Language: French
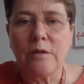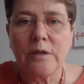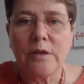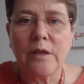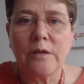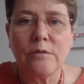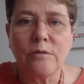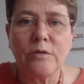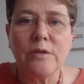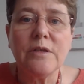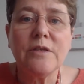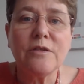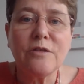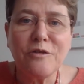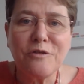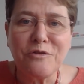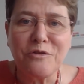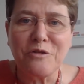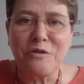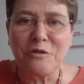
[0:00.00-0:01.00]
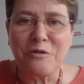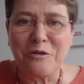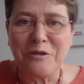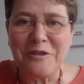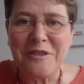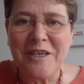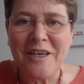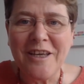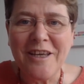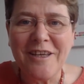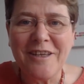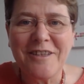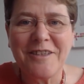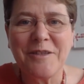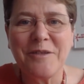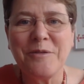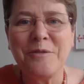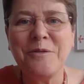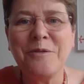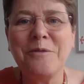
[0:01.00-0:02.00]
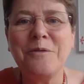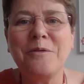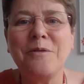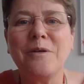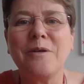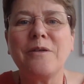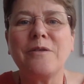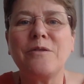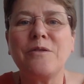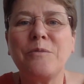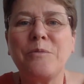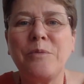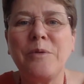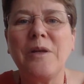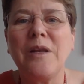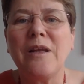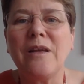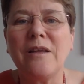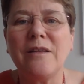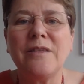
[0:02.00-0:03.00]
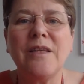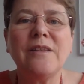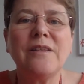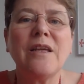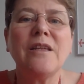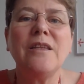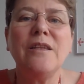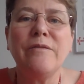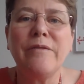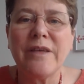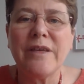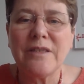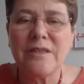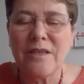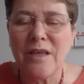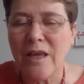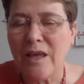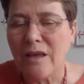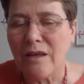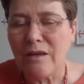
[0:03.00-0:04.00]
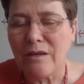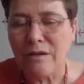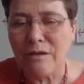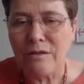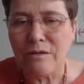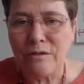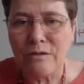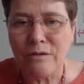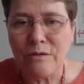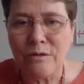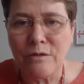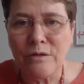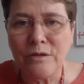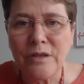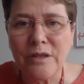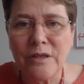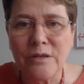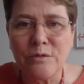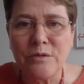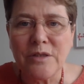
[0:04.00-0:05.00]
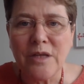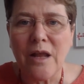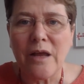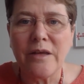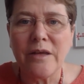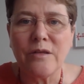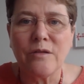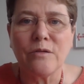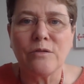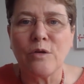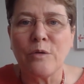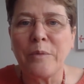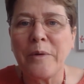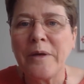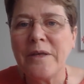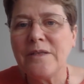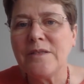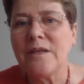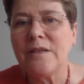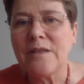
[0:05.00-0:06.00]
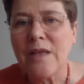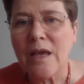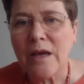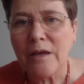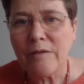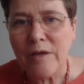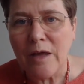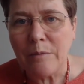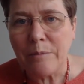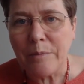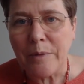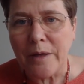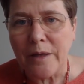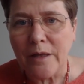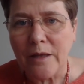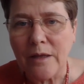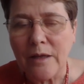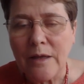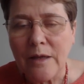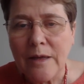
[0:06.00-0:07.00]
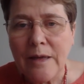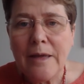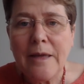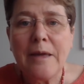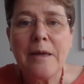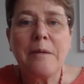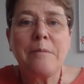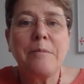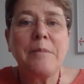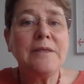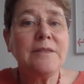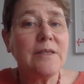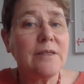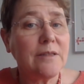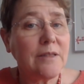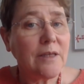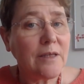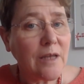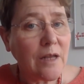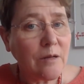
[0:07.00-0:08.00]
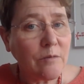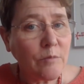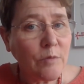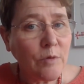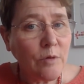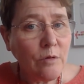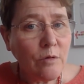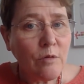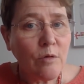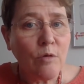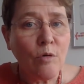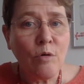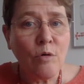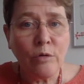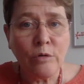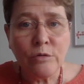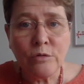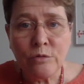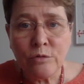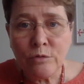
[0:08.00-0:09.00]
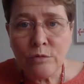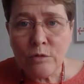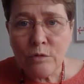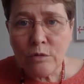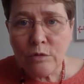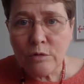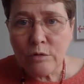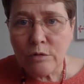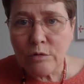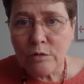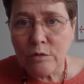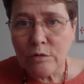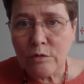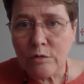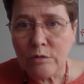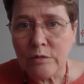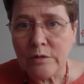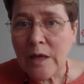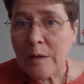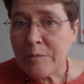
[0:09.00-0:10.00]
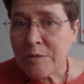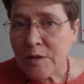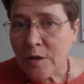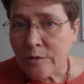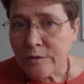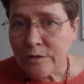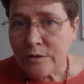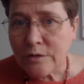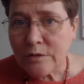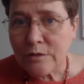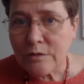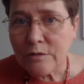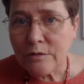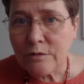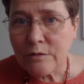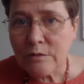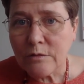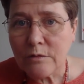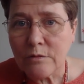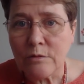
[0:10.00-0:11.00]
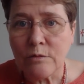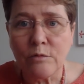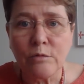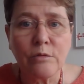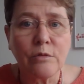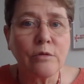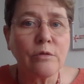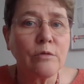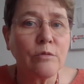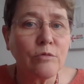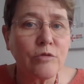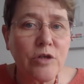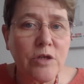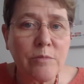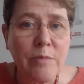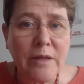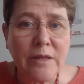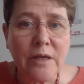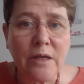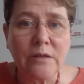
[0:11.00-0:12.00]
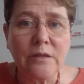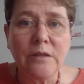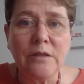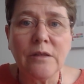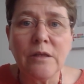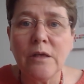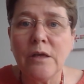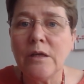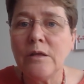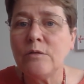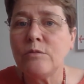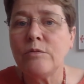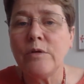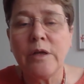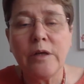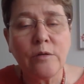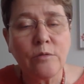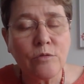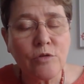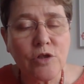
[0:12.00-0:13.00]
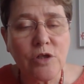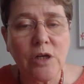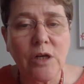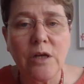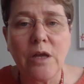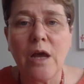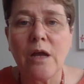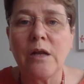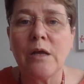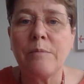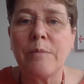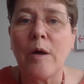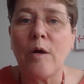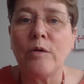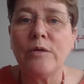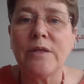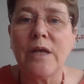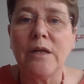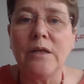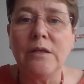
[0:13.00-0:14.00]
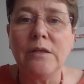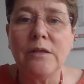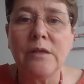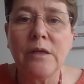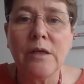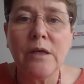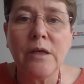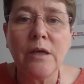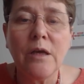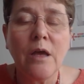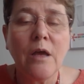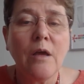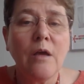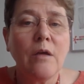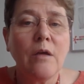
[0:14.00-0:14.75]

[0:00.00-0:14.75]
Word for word: date de naissance de l'entretien, ou euh, depuis la date anniversaire euh, de l'entrée du salarié dans l'entreprise, il est arrivé après. Mais c'est également au retour d'absence. Donc, congé maternité, tous les congés liés à la parentalité,